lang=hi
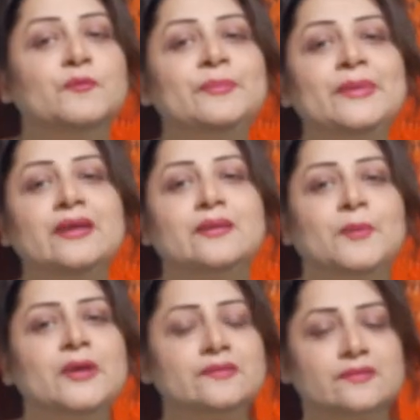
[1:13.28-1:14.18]
मूवी में एक
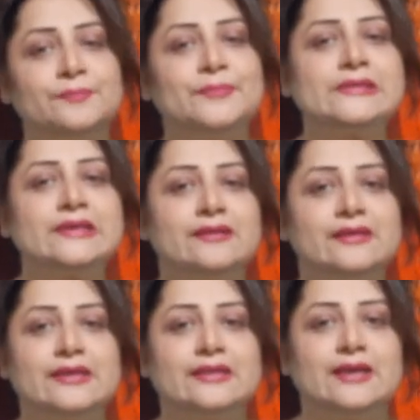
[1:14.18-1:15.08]
बहुत सिंपल सी
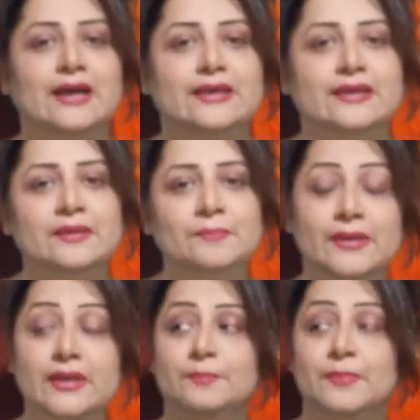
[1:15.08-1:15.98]
लड़की दिखाई है
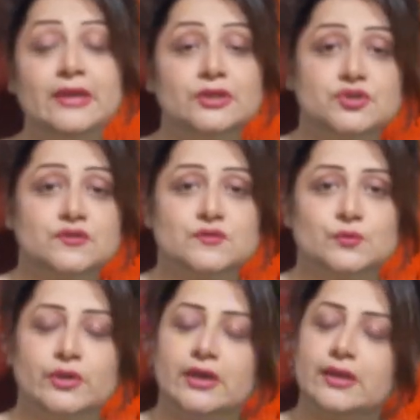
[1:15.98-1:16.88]
बड़ी बड़ी अच्छी
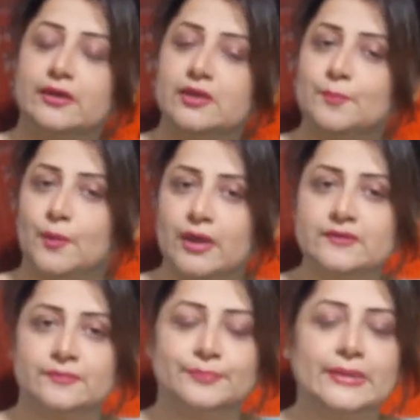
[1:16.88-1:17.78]
स्टोरी है लड़की
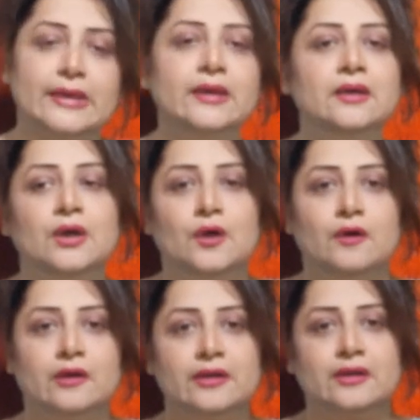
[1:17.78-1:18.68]
बहुत सिंपल है
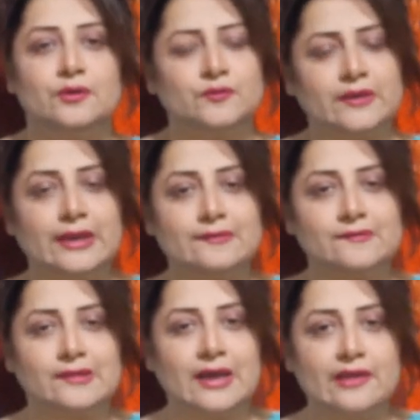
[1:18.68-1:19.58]
और उसने
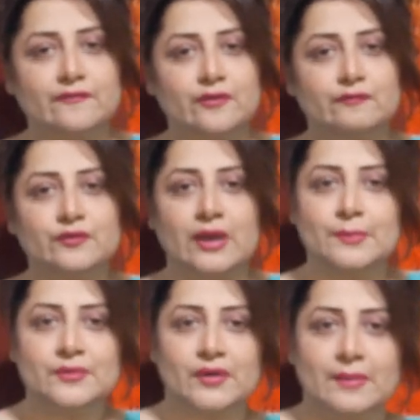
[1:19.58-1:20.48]
ग्लासेस लगाए हुए हैं वो
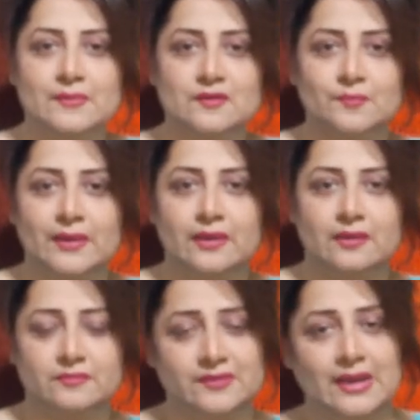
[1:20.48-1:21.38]
साइबर क्राइम के उसमें
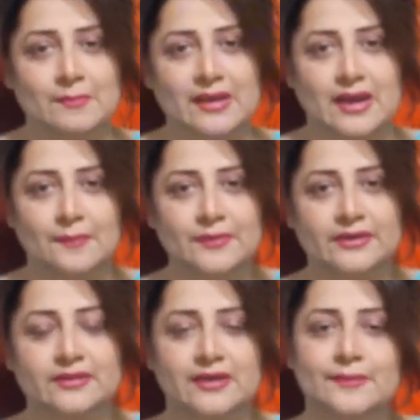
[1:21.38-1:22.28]
सेल में काम
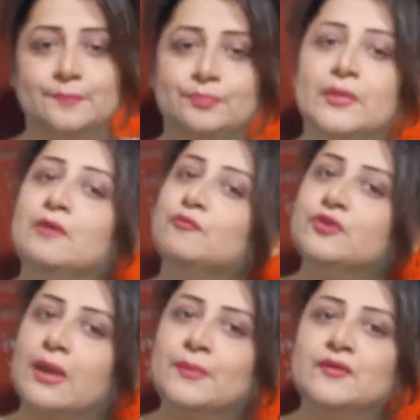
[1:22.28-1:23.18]
करती है
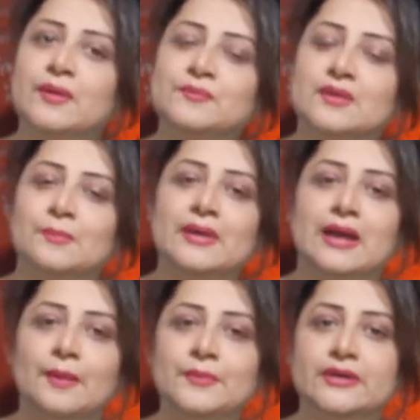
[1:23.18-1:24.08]
वो साइबर क्राइम सेल में
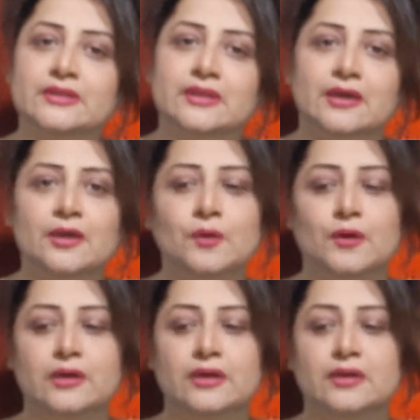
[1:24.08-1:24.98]
काम करती है
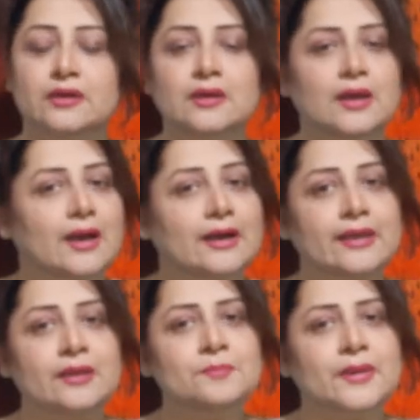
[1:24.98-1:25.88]
और
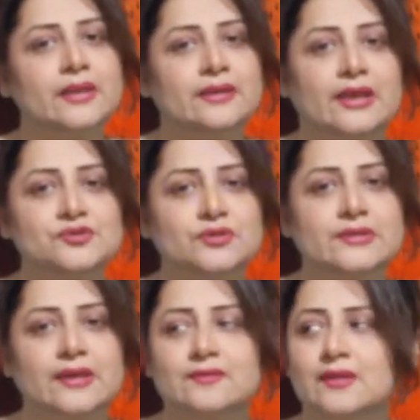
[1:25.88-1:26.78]
अगेन बड़ा नेचुरल सा